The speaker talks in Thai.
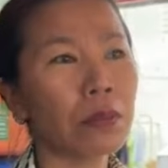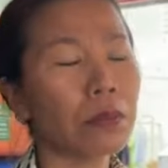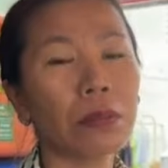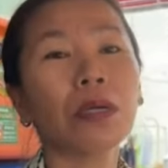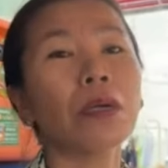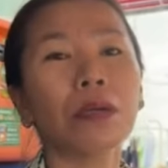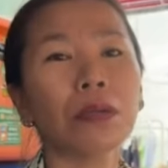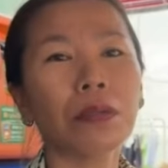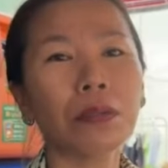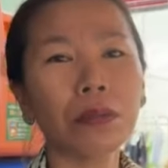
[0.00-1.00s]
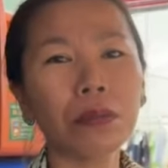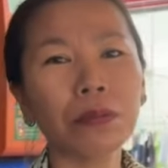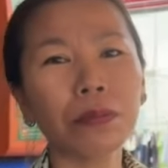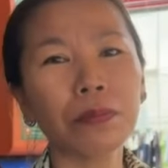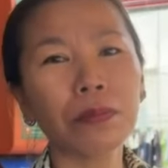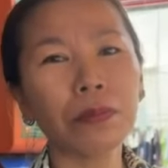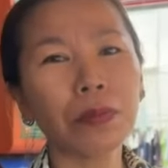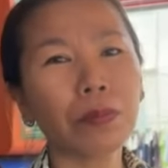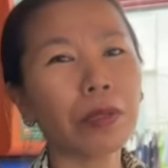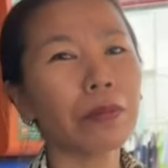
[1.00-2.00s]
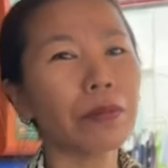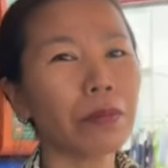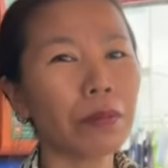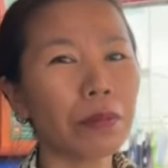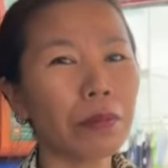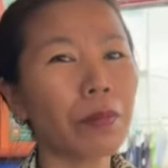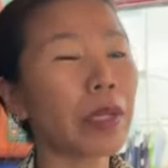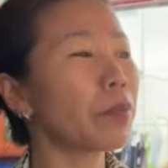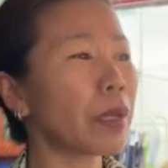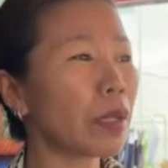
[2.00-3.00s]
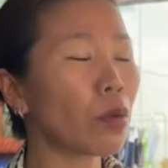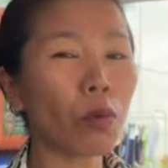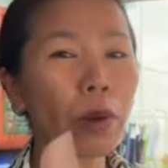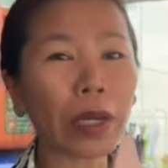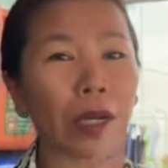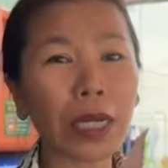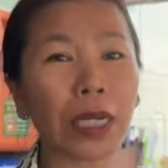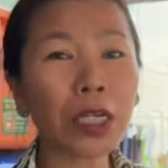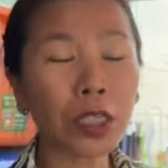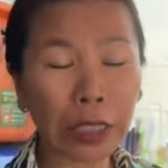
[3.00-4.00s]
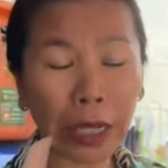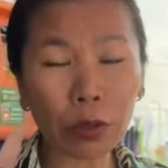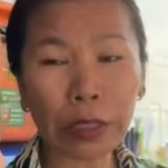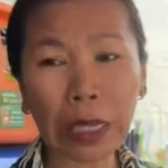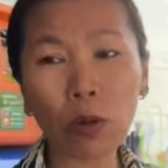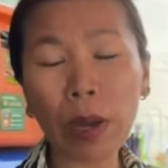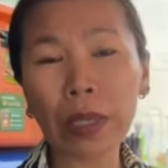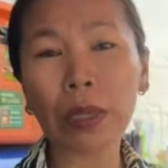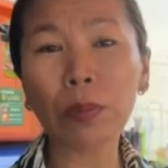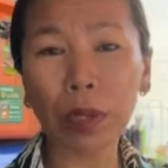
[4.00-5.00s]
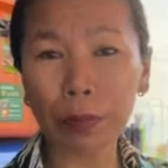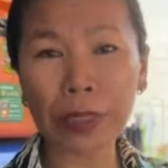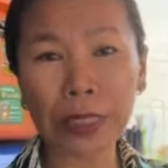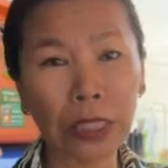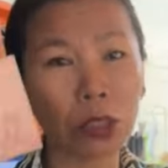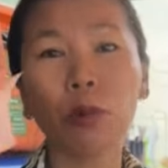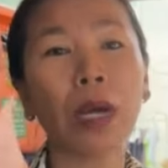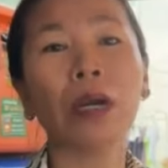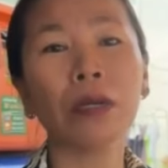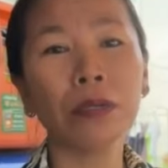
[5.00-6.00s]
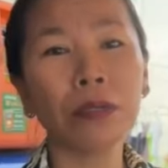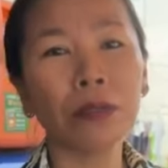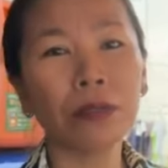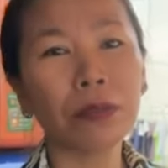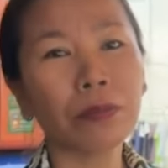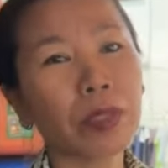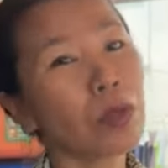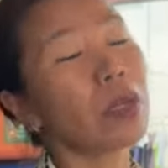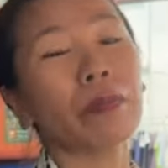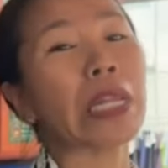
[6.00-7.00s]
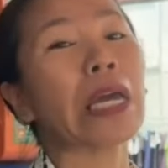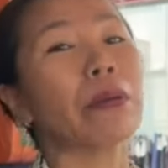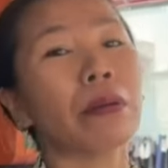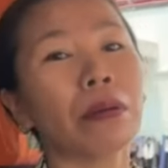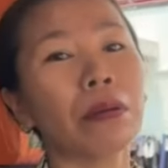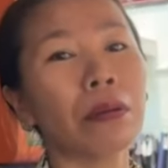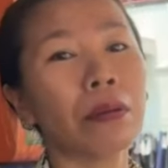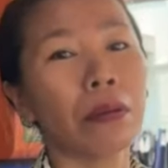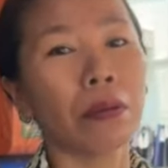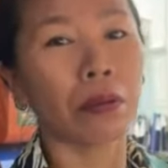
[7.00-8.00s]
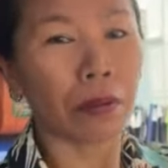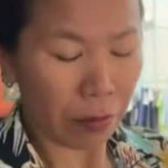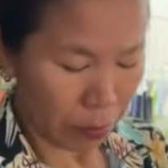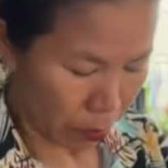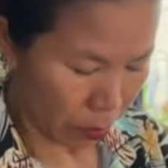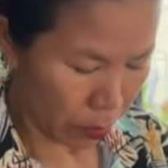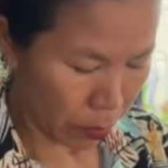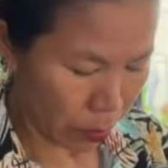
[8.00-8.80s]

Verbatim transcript: อก็ไม่รู้ด้วยว่ามันไม่ได้รไม่ได้รู้ว่าเกิดอะไรขึ้น แต่แต่รู้ว่าตำรวจประชิดตัวอืมันคือเห็นตำรวจเห็นตำรวจแล้วก็เลยหุ่นใจ